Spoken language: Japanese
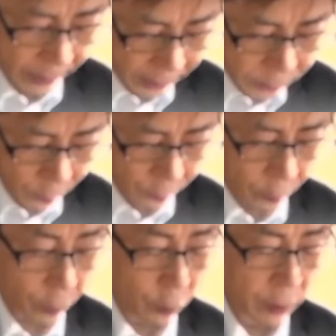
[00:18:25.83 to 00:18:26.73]
取りにし
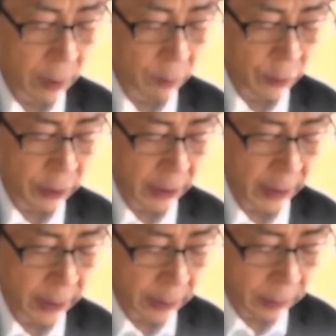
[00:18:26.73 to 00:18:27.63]
ても25
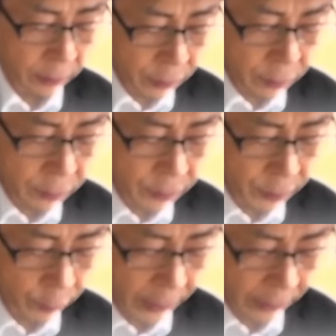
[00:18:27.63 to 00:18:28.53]
両にしかな
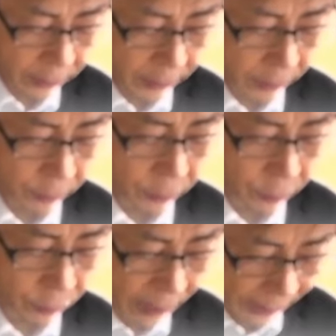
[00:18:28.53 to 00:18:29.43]
らない。
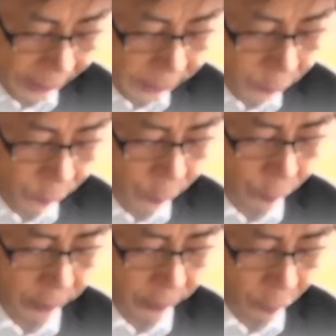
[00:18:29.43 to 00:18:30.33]
そこ
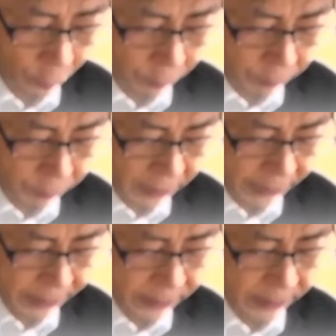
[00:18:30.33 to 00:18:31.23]
らの胸残
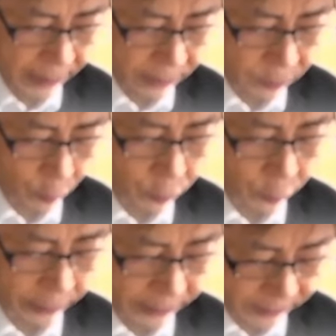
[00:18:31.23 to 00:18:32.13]
用をしてかかる
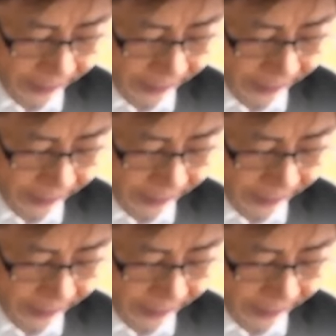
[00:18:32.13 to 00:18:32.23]
と